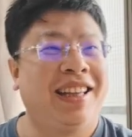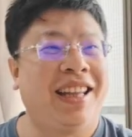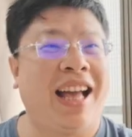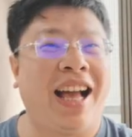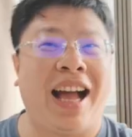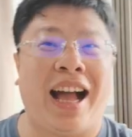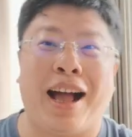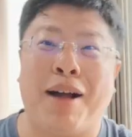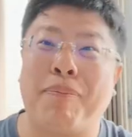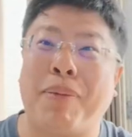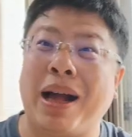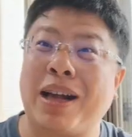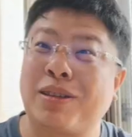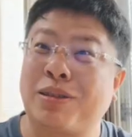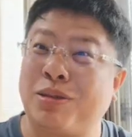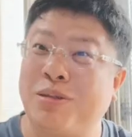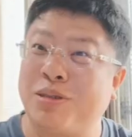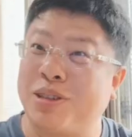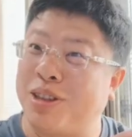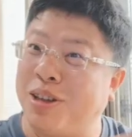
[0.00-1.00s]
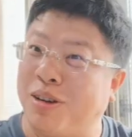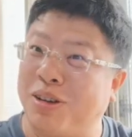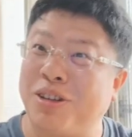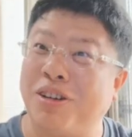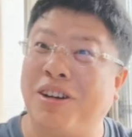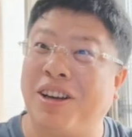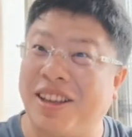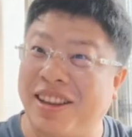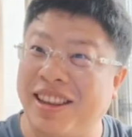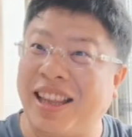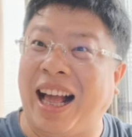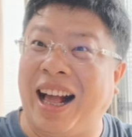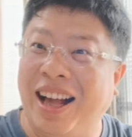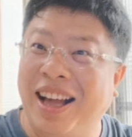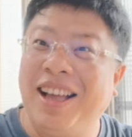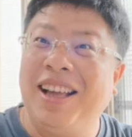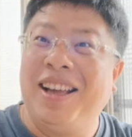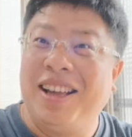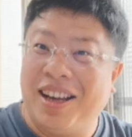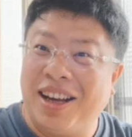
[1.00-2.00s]
那阿巴出手就很大，
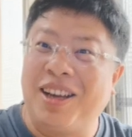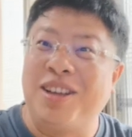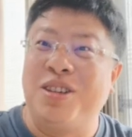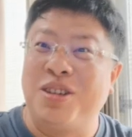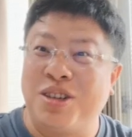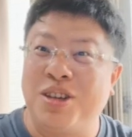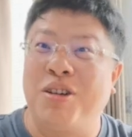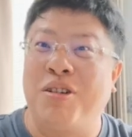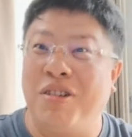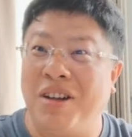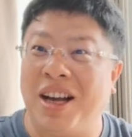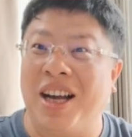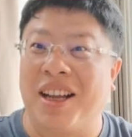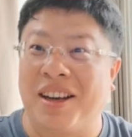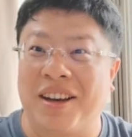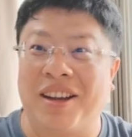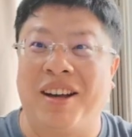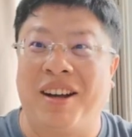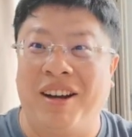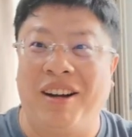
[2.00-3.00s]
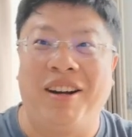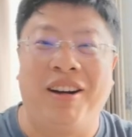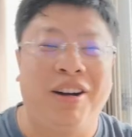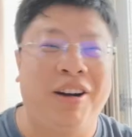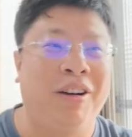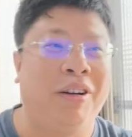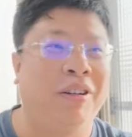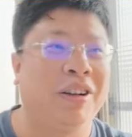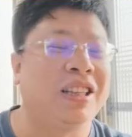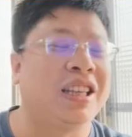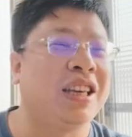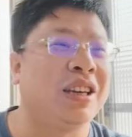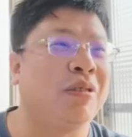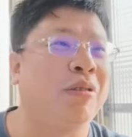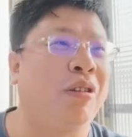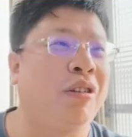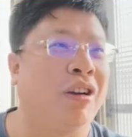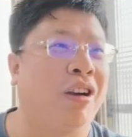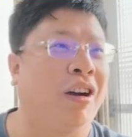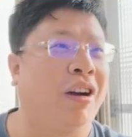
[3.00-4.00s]
很凶狠哦。我提
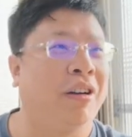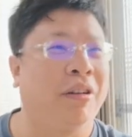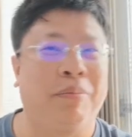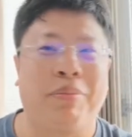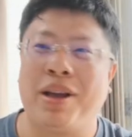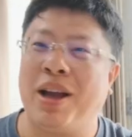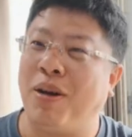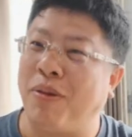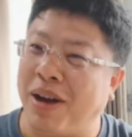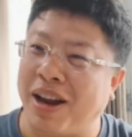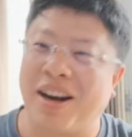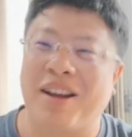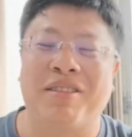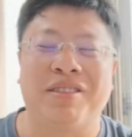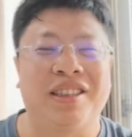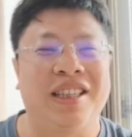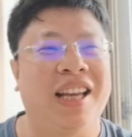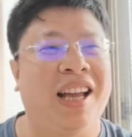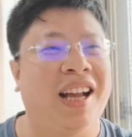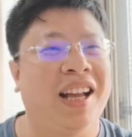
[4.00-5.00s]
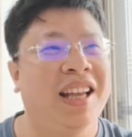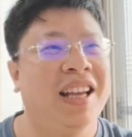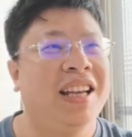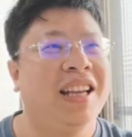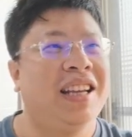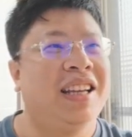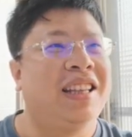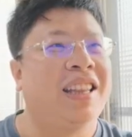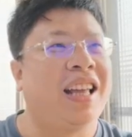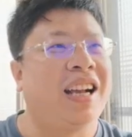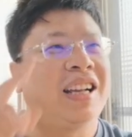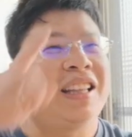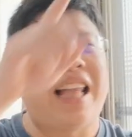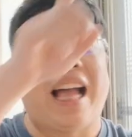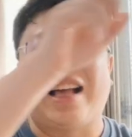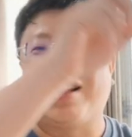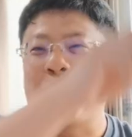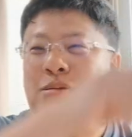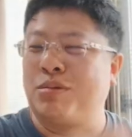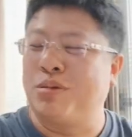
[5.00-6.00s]
过了，不要玩到这样。那个
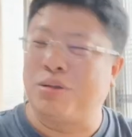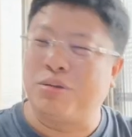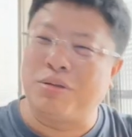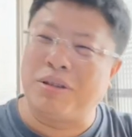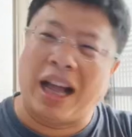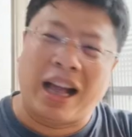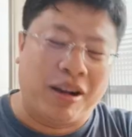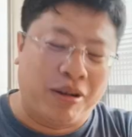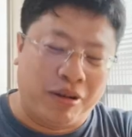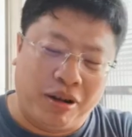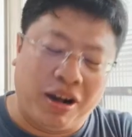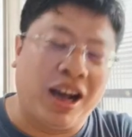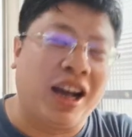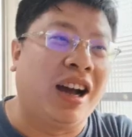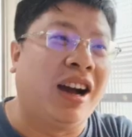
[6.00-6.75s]
大叔叔，赶快